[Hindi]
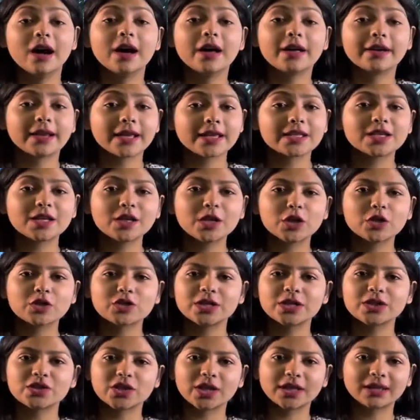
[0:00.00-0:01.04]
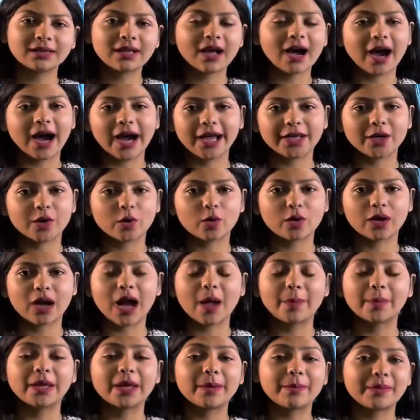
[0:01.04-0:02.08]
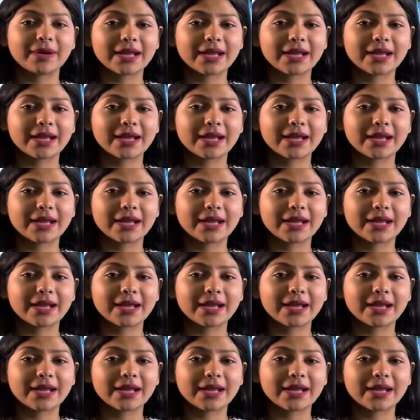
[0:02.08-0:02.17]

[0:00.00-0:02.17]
रेजोल्यूशन जितना हाई होगा आपकी